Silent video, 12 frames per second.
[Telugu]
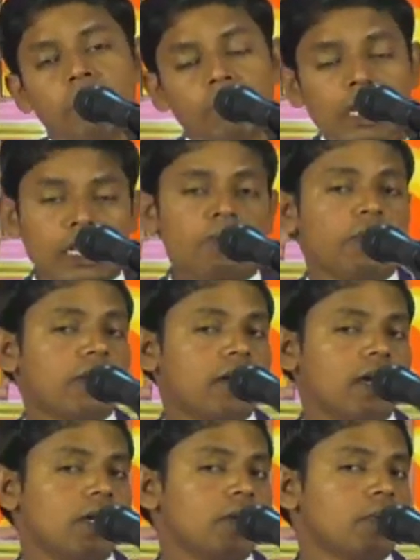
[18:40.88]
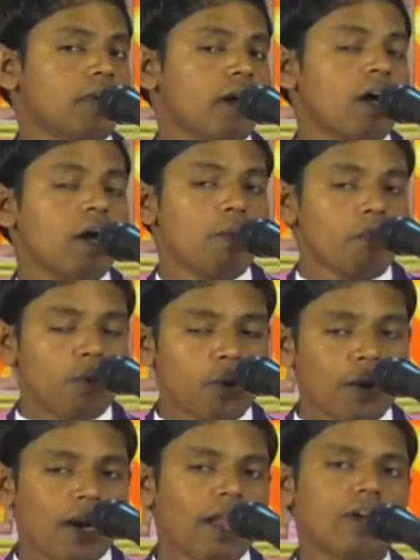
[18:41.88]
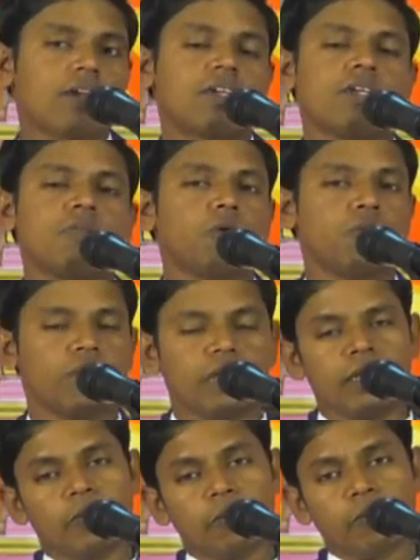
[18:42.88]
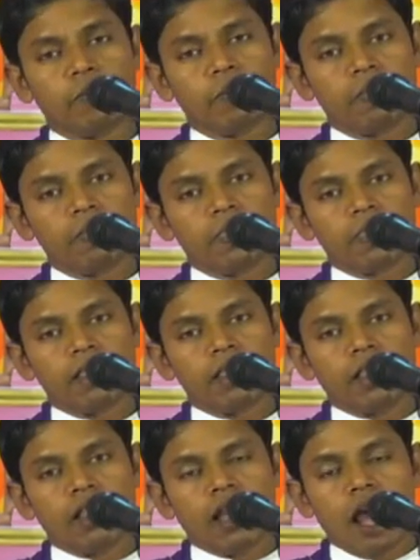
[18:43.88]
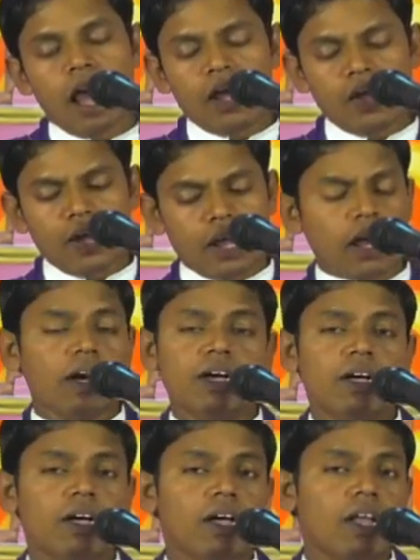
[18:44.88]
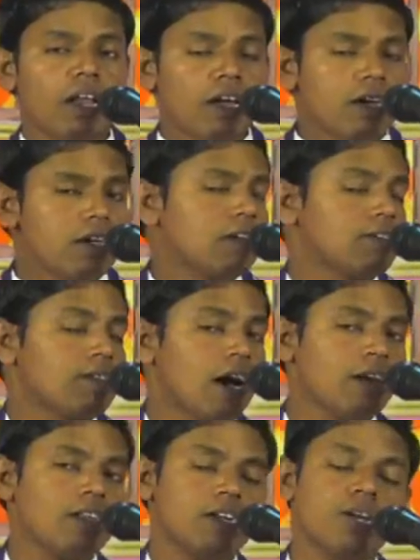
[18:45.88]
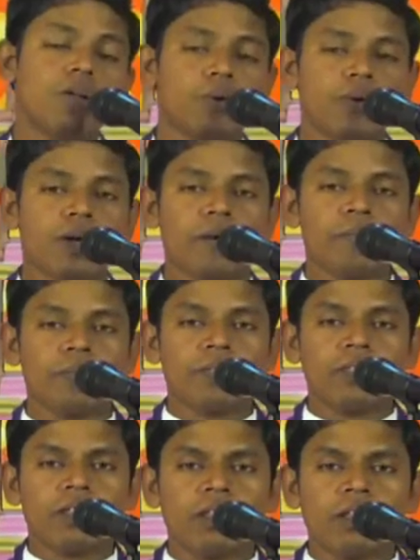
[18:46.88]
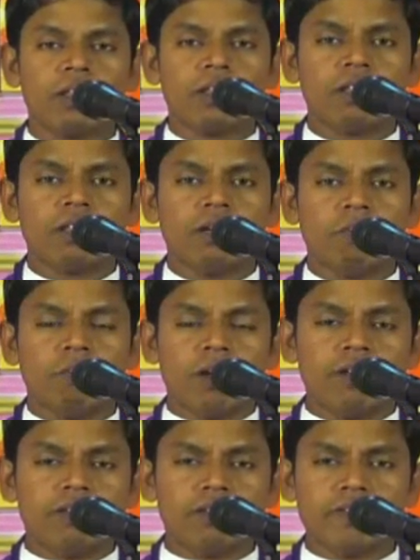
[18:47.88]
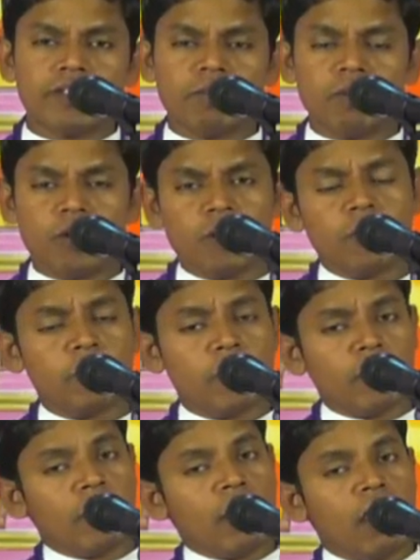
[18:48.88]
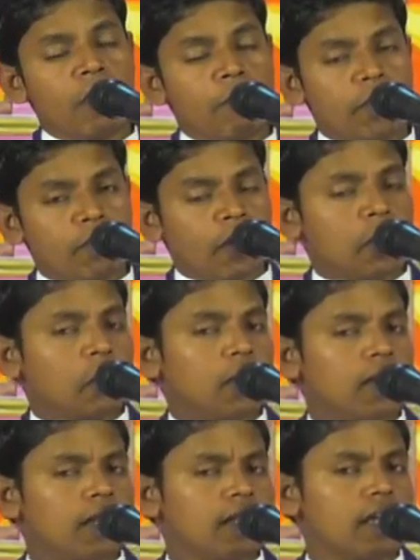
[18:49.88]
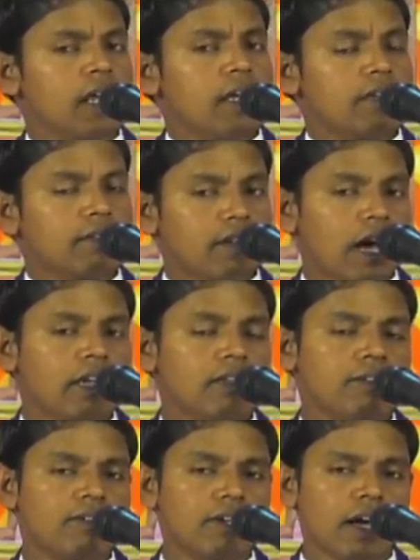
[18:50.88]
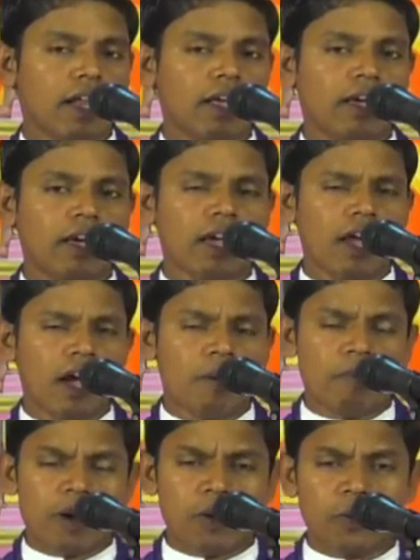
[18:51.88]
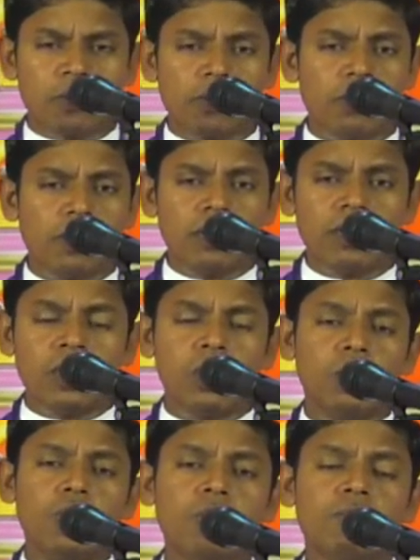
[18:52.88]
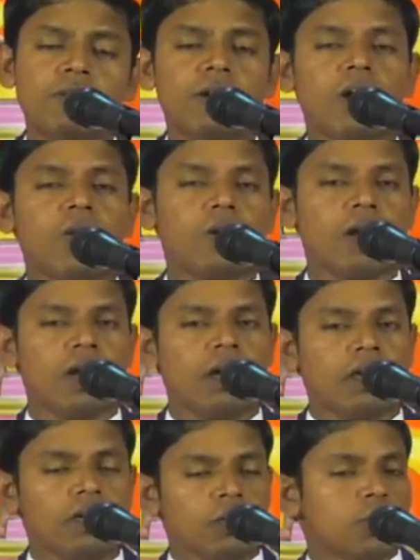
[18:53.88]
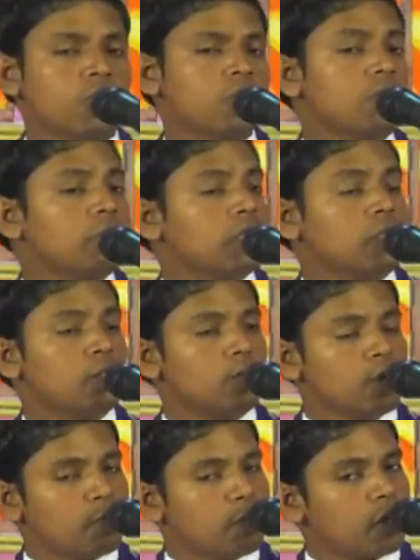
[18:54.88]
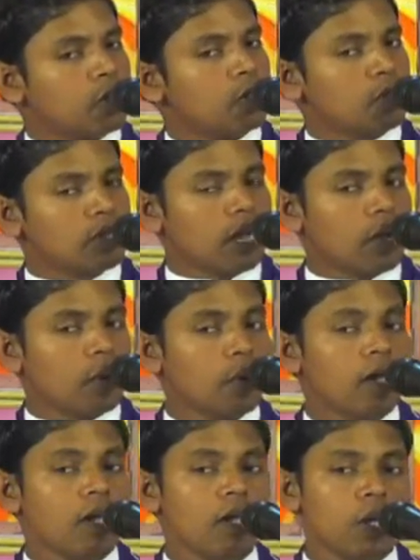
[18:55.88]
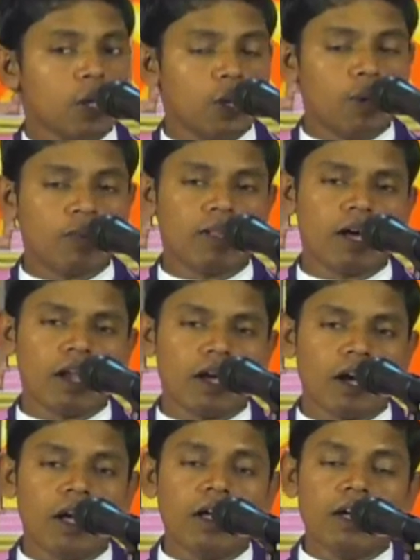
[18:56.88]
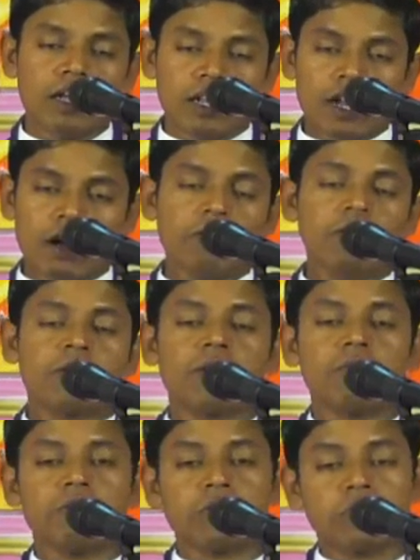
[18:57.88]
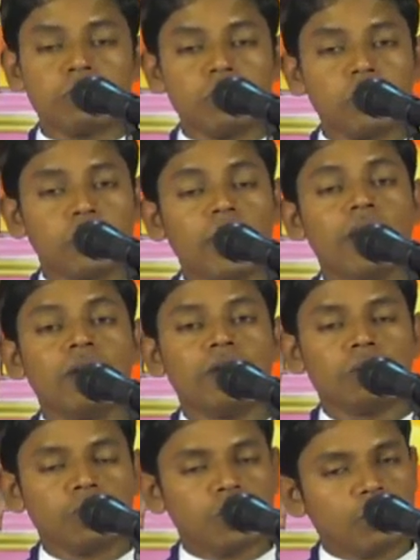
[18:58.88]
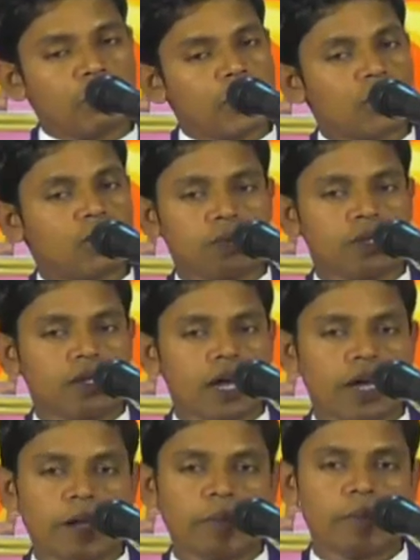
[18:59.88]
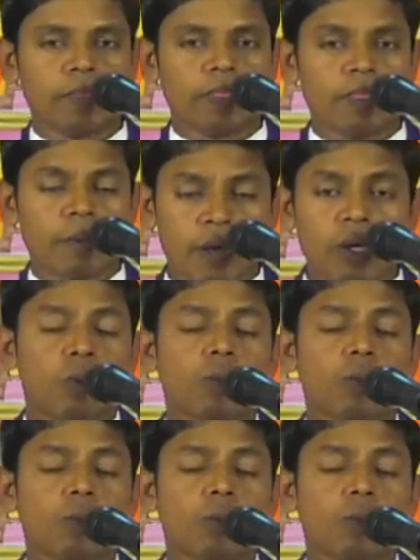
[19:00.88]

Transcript: ప్రతి ఒక్కరికి కూడా ఒక్కొక్క లక్ష్యం ఉంటున్నది ఆ యొక్క లక్ష్య సాధనలోన మన జీవితంలోనూ మన మనం అనుకునేది సాధించడానికి మనకు ఎన్నో విధాలుగా ఎంతోమంది తోడ్పడుతూ ఉంటారు ఎన్నో విధాలుగా ఇన్న ఇతర వస్తువులు కూడా తోడ్పడుతూ ఉంటాయి మన